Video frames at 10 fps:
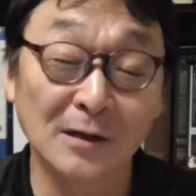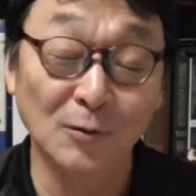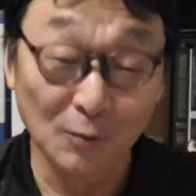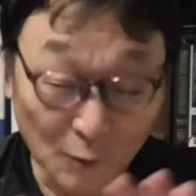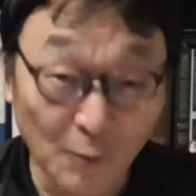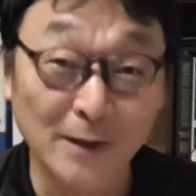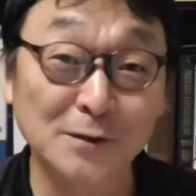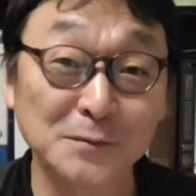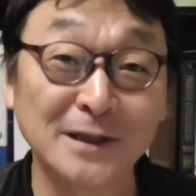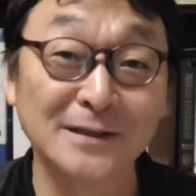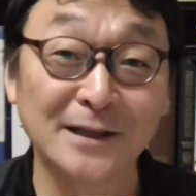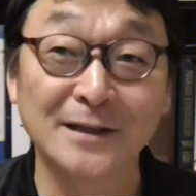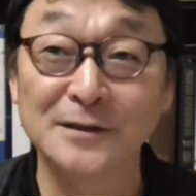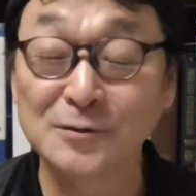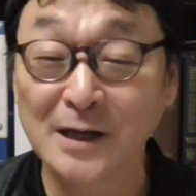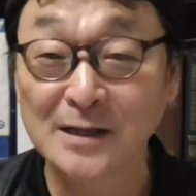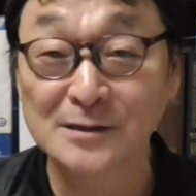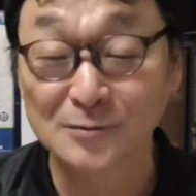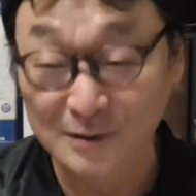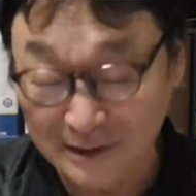あの、このローマ書見てきて、ユダヤ
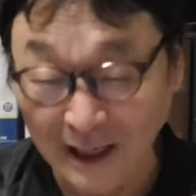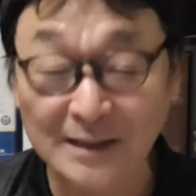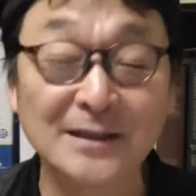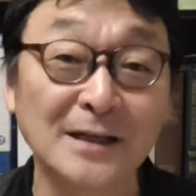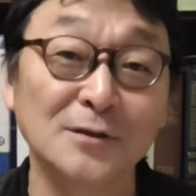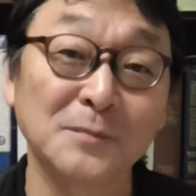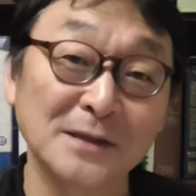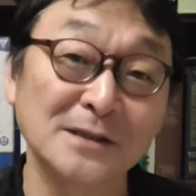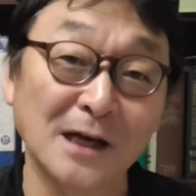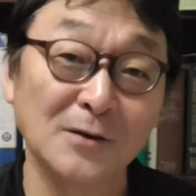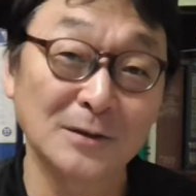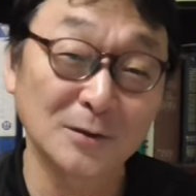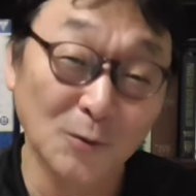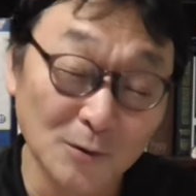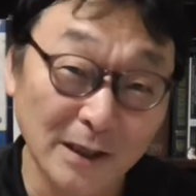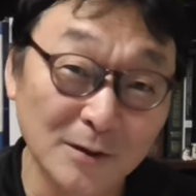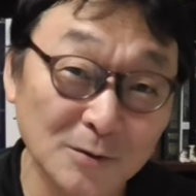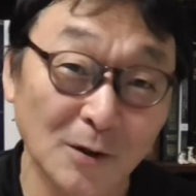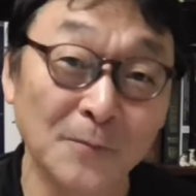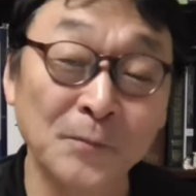人の最大の間違いはそこだよ
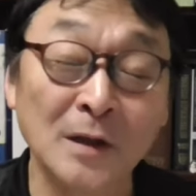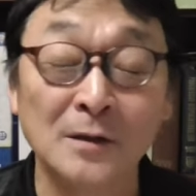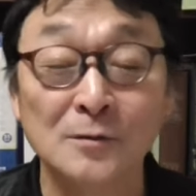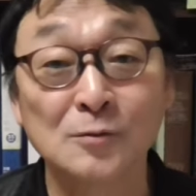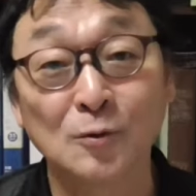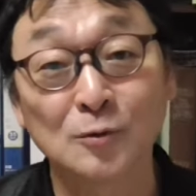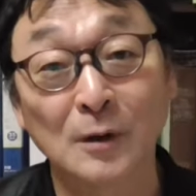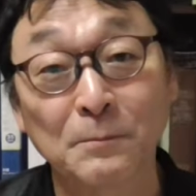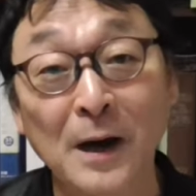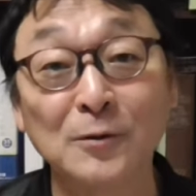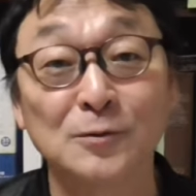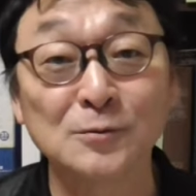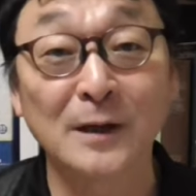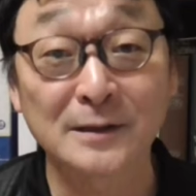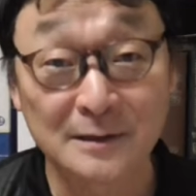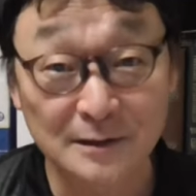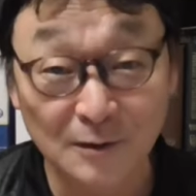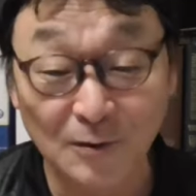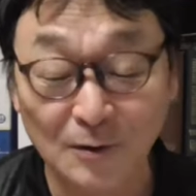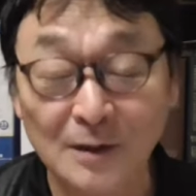ということはパウロ言うわけですけ
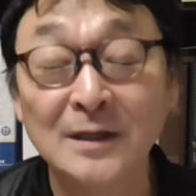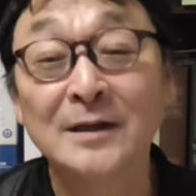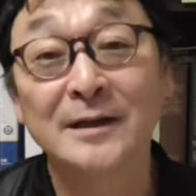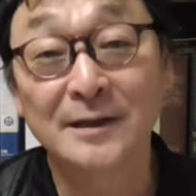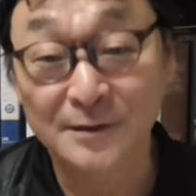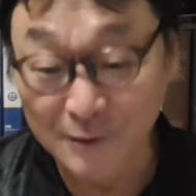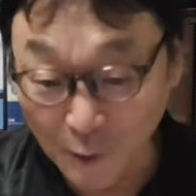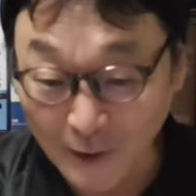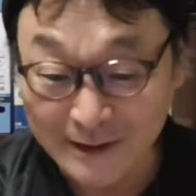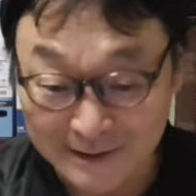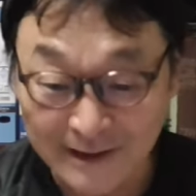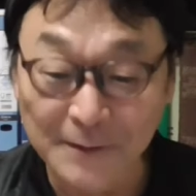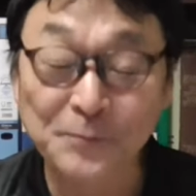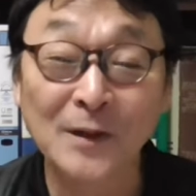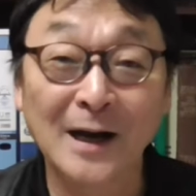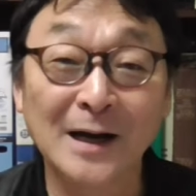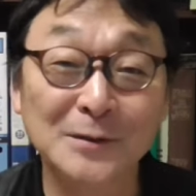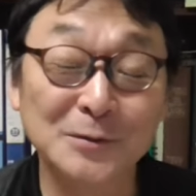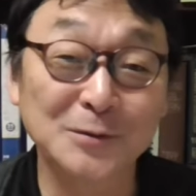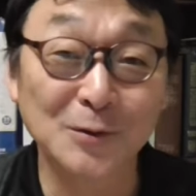ど、えー、今日はですね、あ
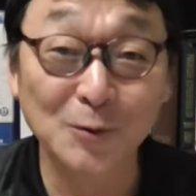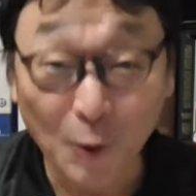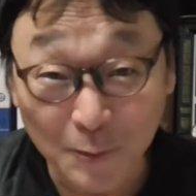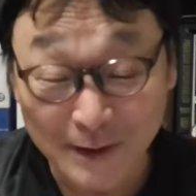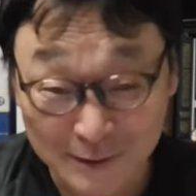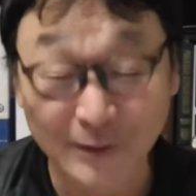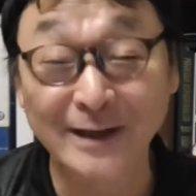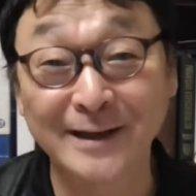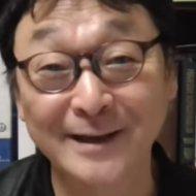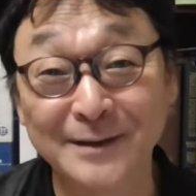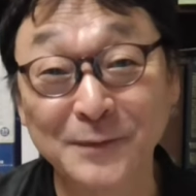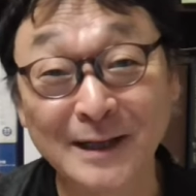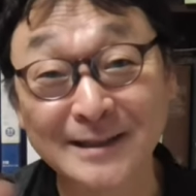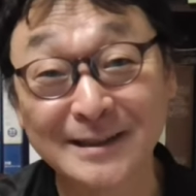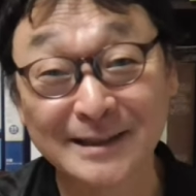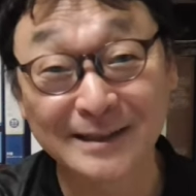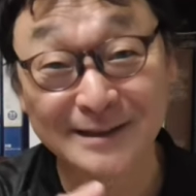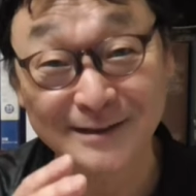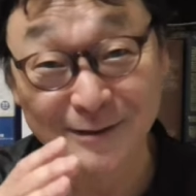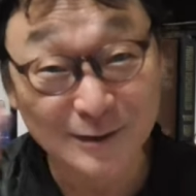の、そのローマ書、えー、学んできた、
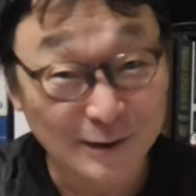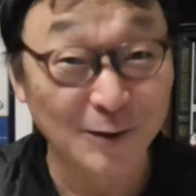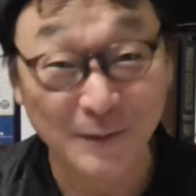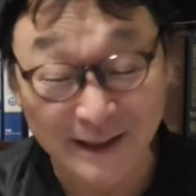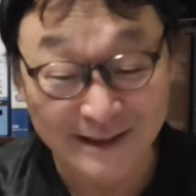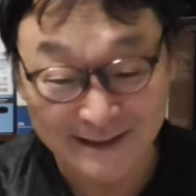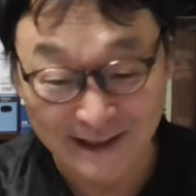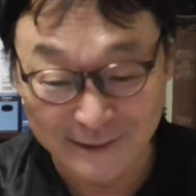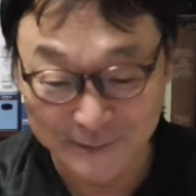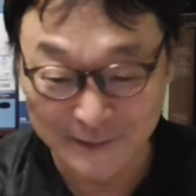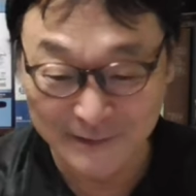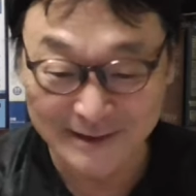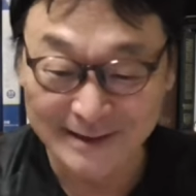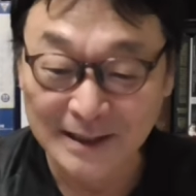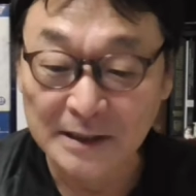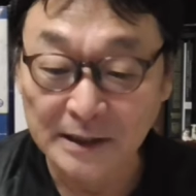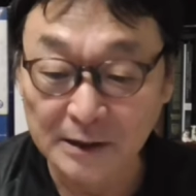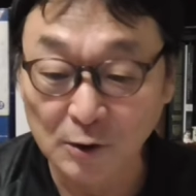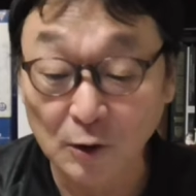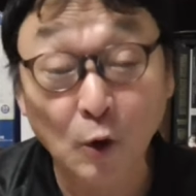続きを学んでいきたいと思います。えー、
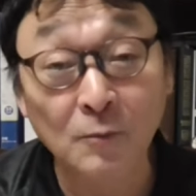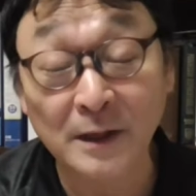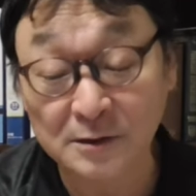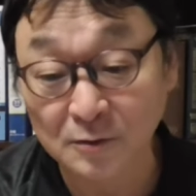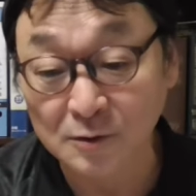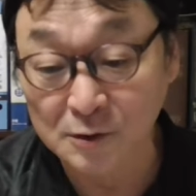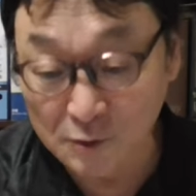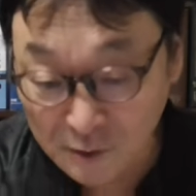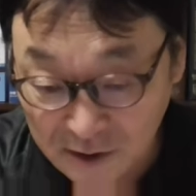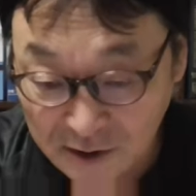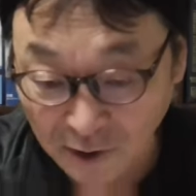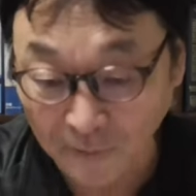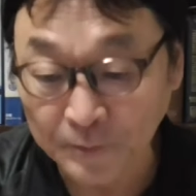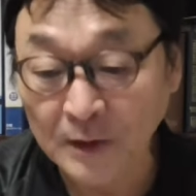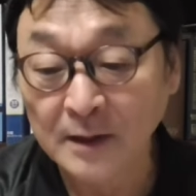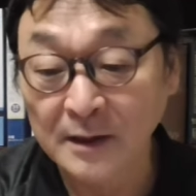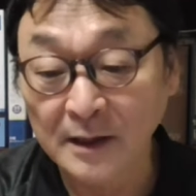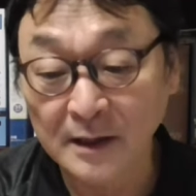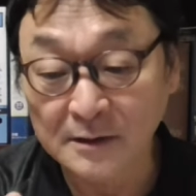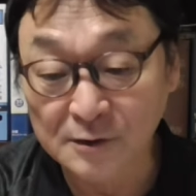今日はローマ書の11章、
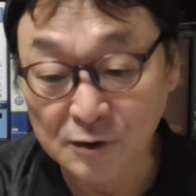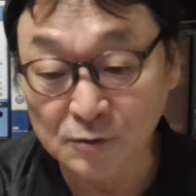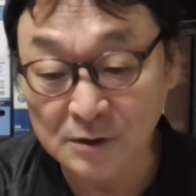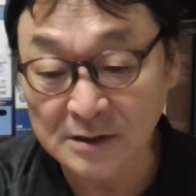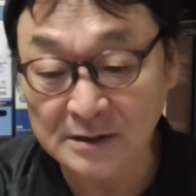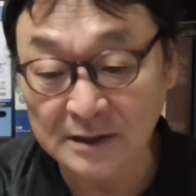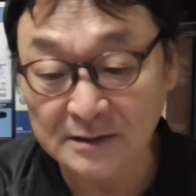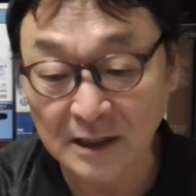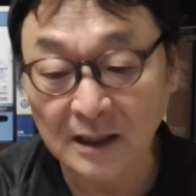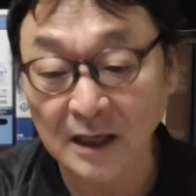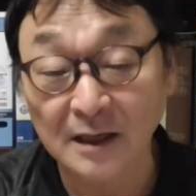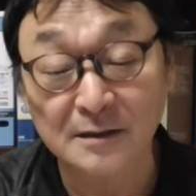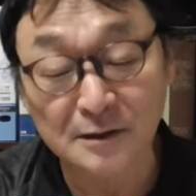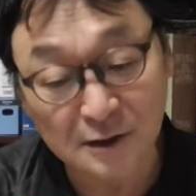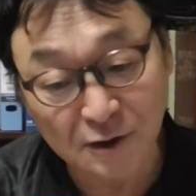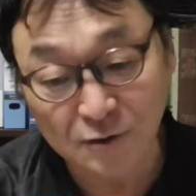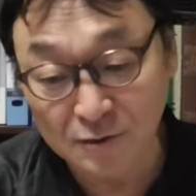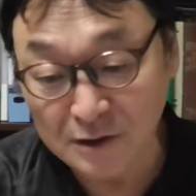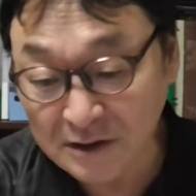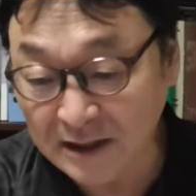えー、11節から
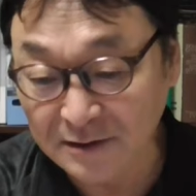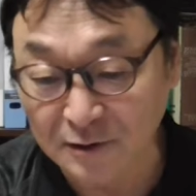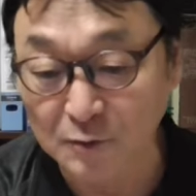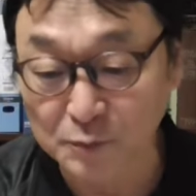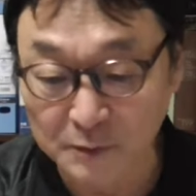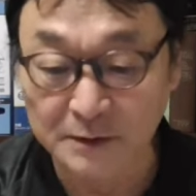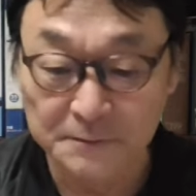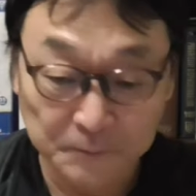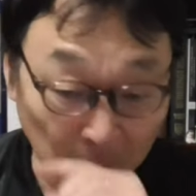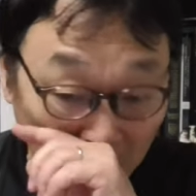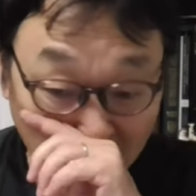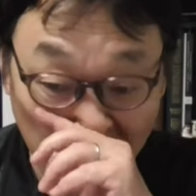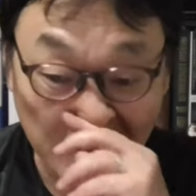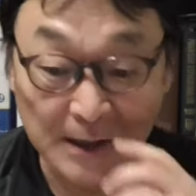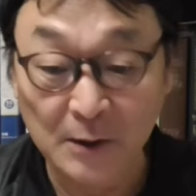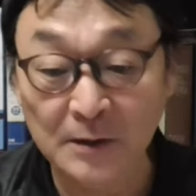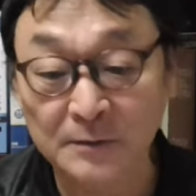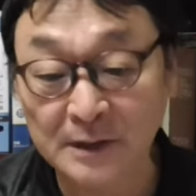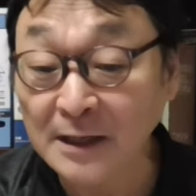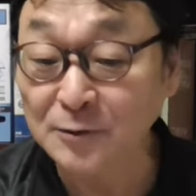22節の部分、えー、
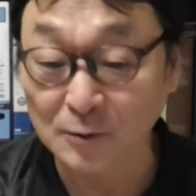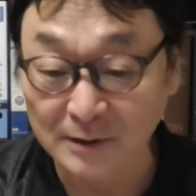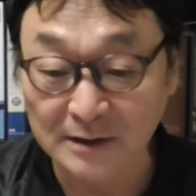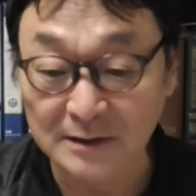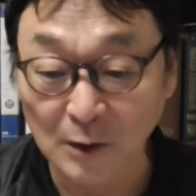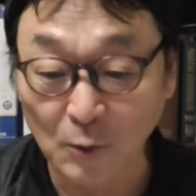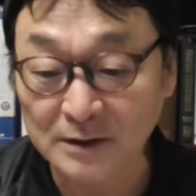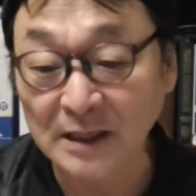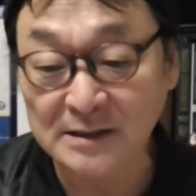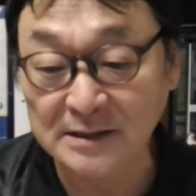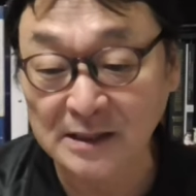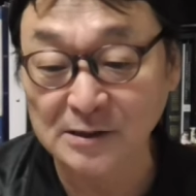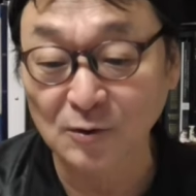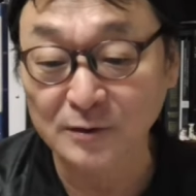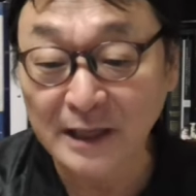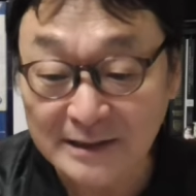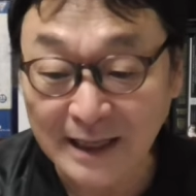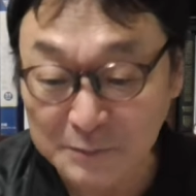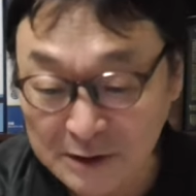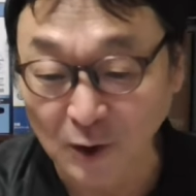タイトルはですね、私たちの
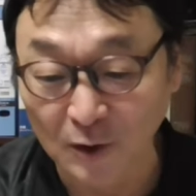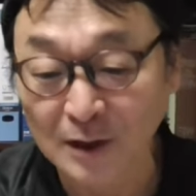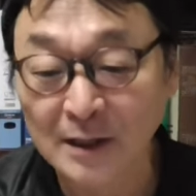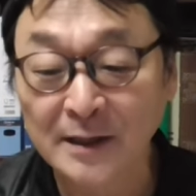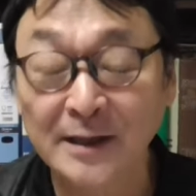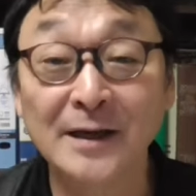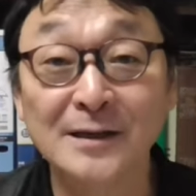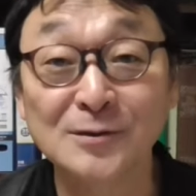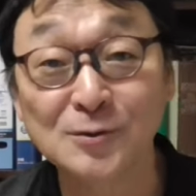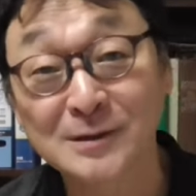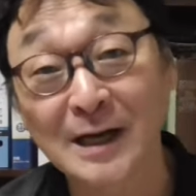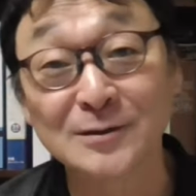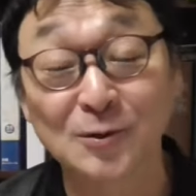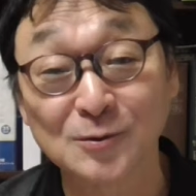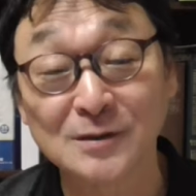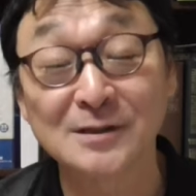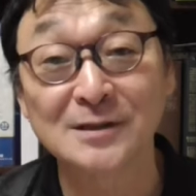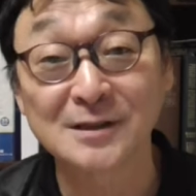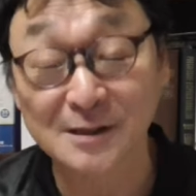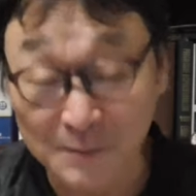妬みというタイトルに
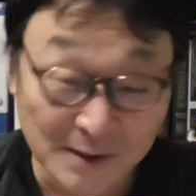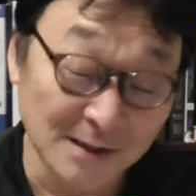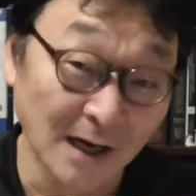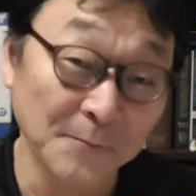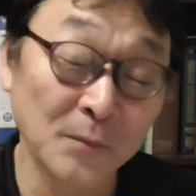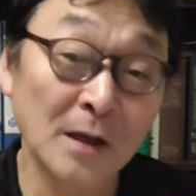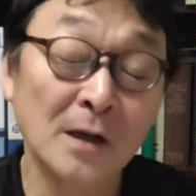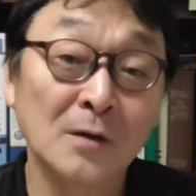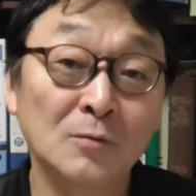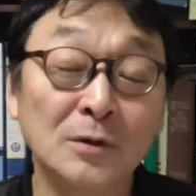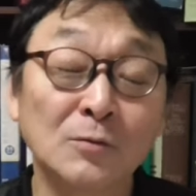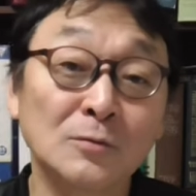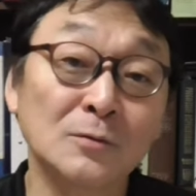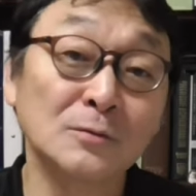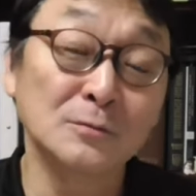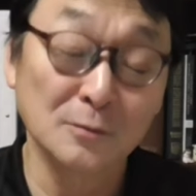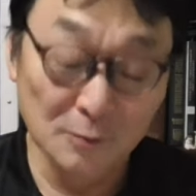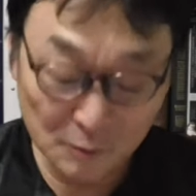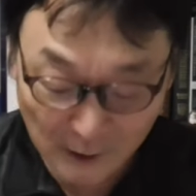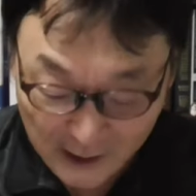しました。ほんで、この
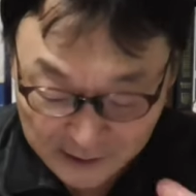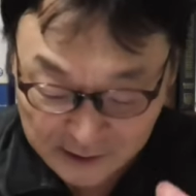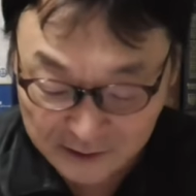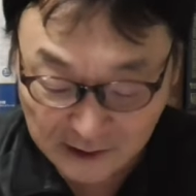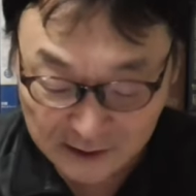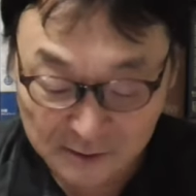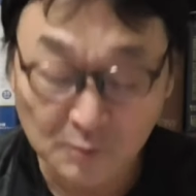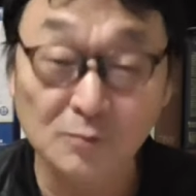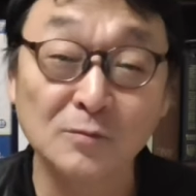ユダヤ人たち